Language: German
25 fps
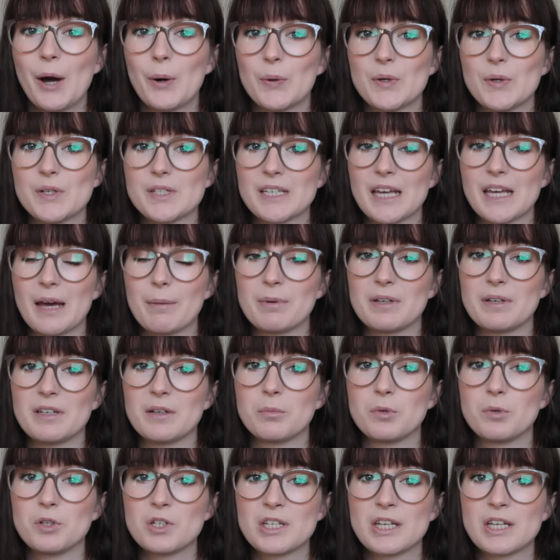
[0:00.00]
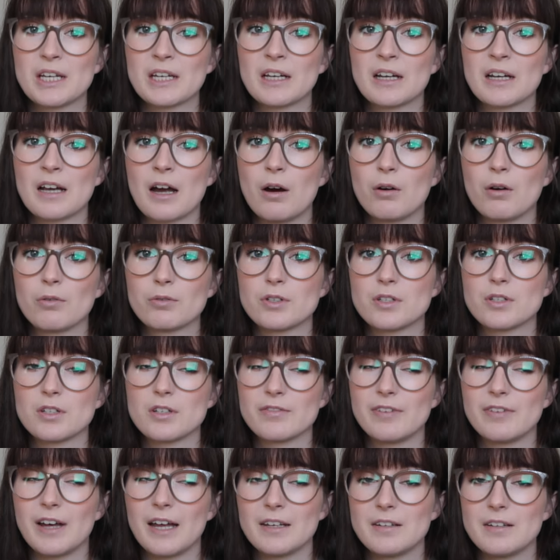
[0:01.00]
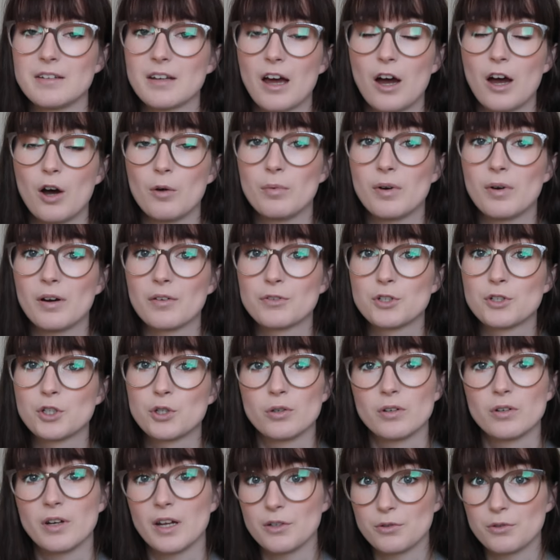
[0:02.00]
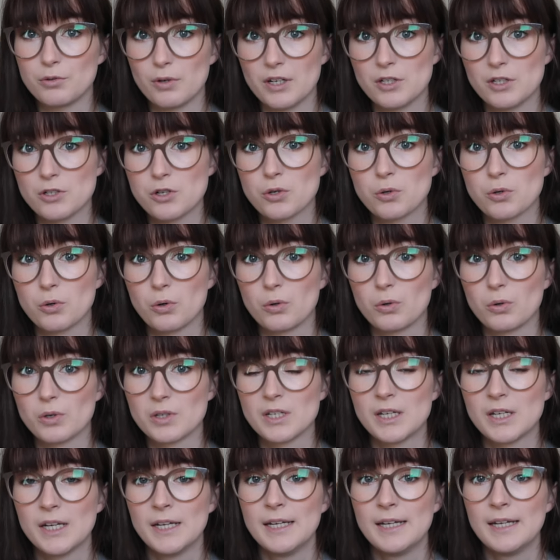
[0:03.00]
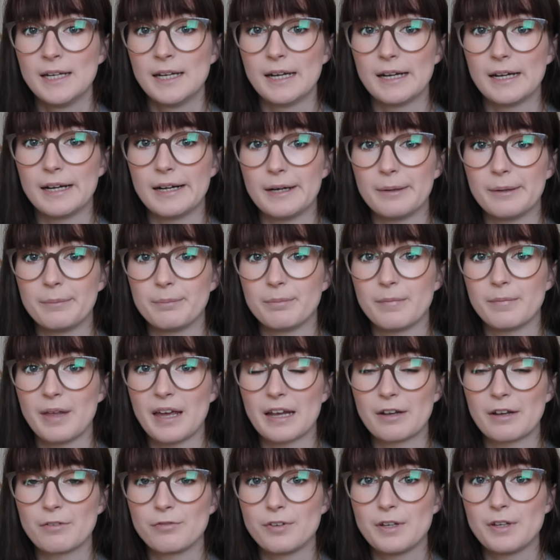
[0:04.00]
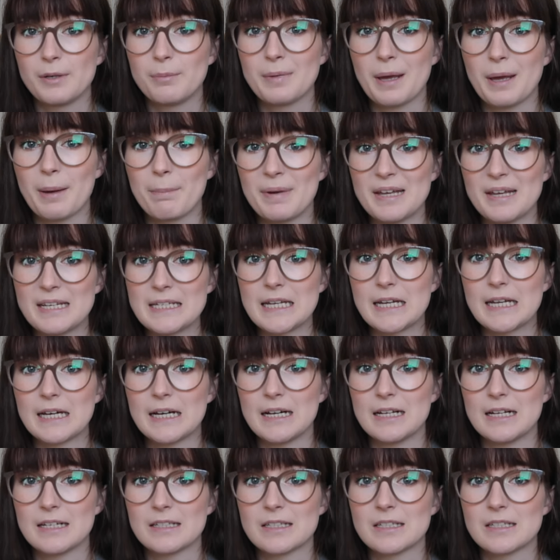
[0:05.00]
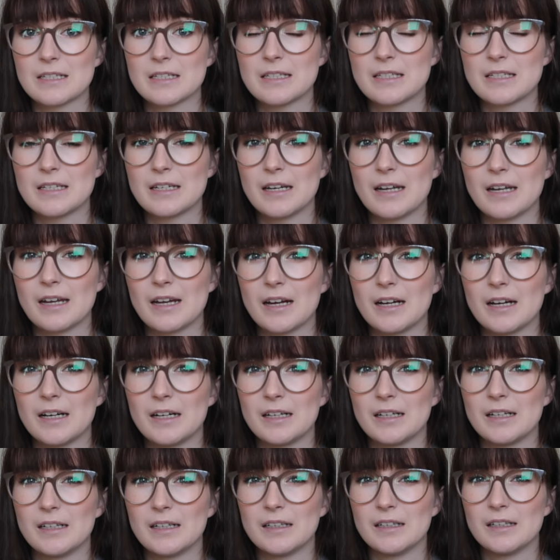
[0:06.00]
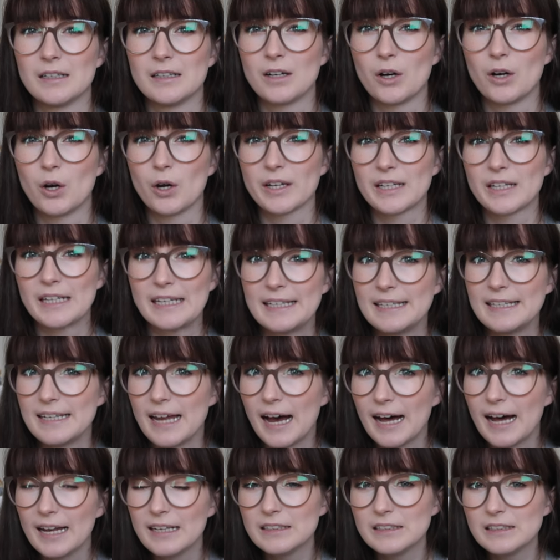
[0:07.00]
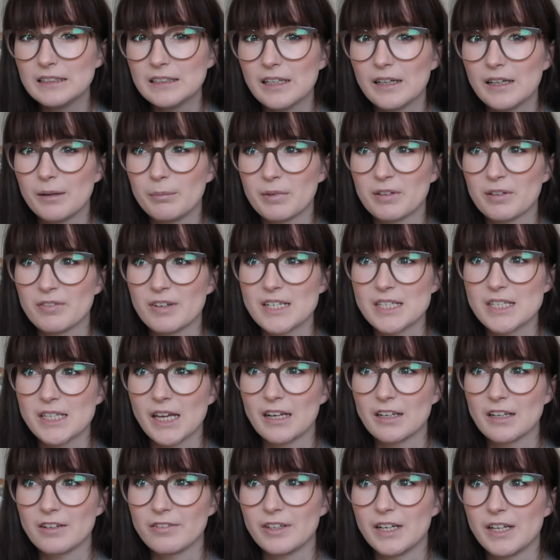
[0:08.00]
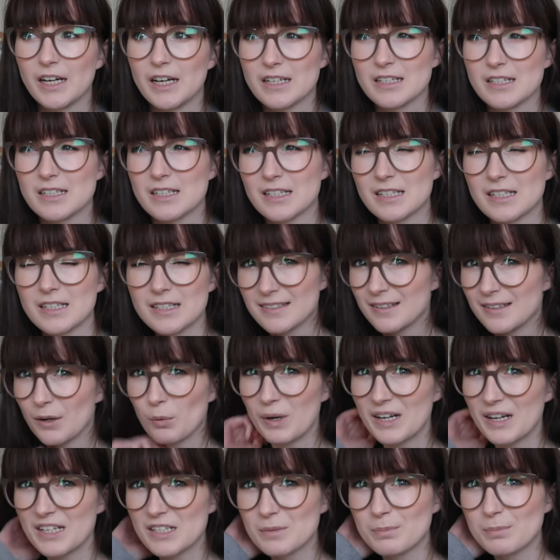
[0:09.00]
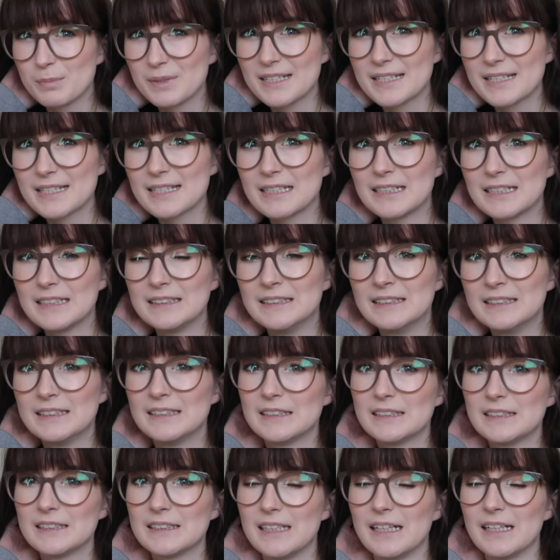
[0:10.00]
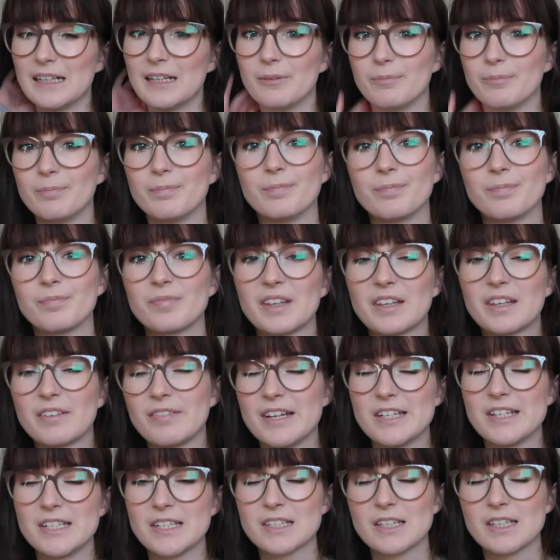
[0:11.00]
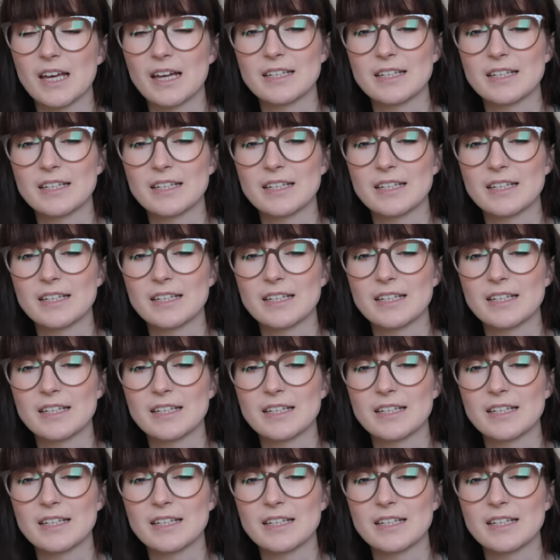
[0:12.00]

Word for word: Und ich habe ihn in München gekauft und es war ein traumhaft schöner Trenchcoat. Ähm, er gefiel mir besser als der äh, Originale. Ähm, ich weiß gar nicht, wie der heißt. Ist der Westminster? Ähm, ich weiß es